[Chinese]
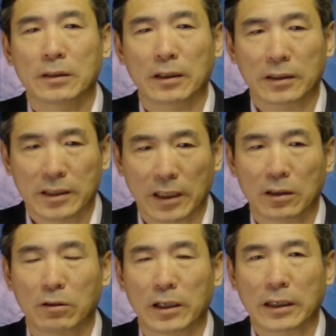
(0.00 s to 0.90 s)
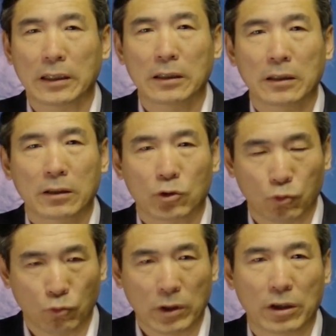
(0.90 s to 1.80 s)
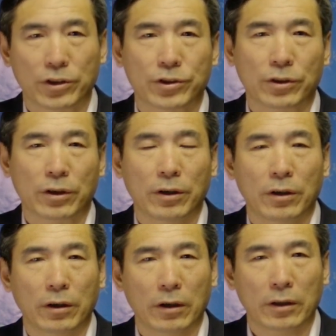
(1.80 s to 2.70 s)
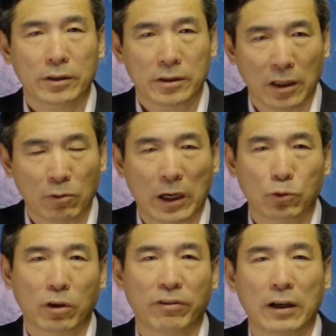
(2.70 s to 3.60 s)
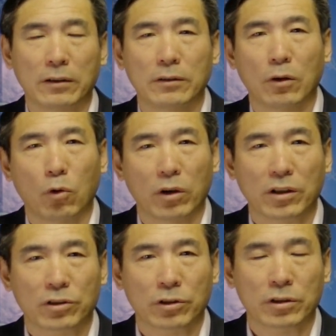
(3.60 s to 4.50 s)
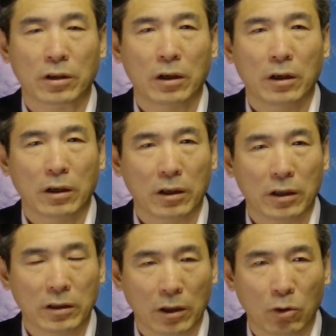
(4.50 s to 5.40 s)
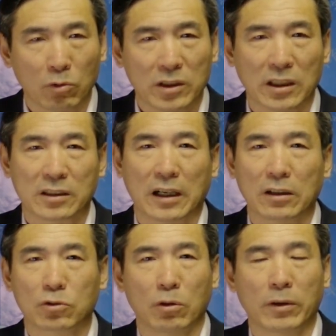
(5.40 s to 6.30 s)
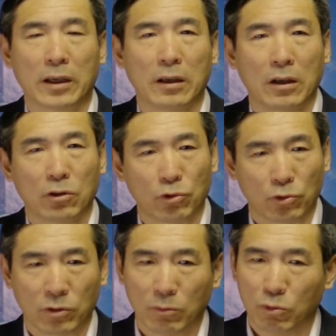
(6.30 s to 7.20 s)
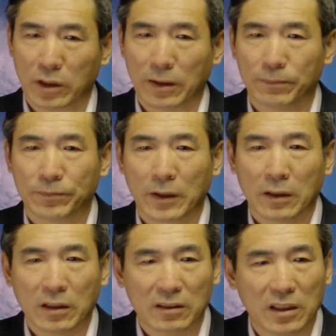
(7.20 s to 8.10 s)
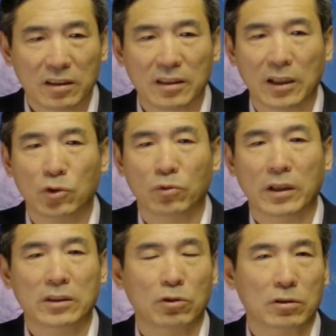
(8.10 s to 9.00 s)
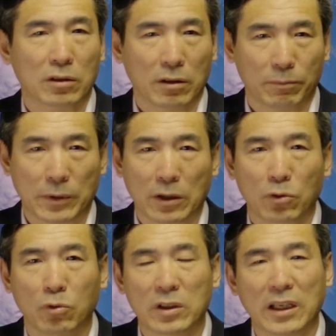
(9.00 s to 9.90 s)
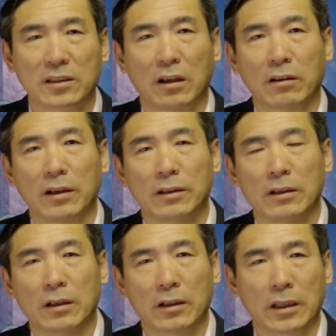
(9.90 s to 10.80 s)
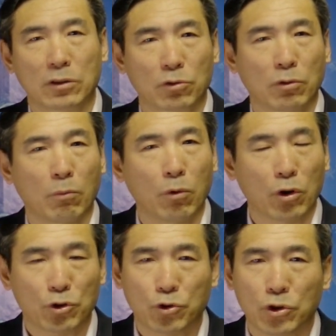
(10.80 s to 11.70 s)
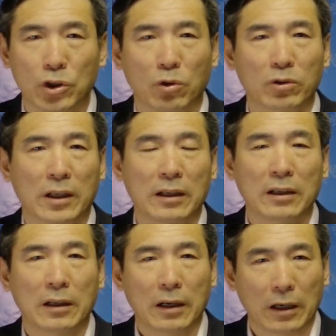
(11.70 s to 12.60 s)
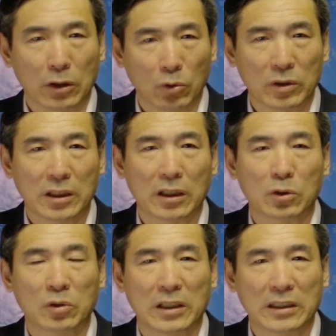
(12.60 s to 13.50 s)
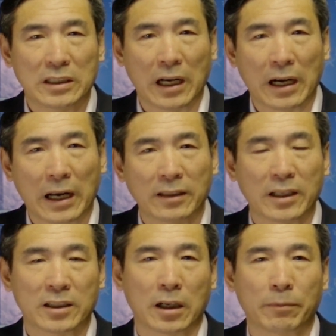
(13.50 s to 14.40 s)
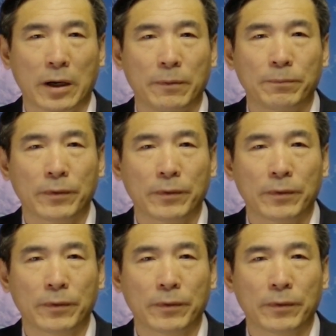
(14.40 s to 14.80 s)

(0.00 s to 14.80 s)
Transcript: 啊，这样的话呢，主要是呃整垮对方，或者说是呃邀功请赏作为最终的目的。那第三种呢，就是凭空捏造了。啊，也就是说，莫须有的啊，弄一些个东西强安在上边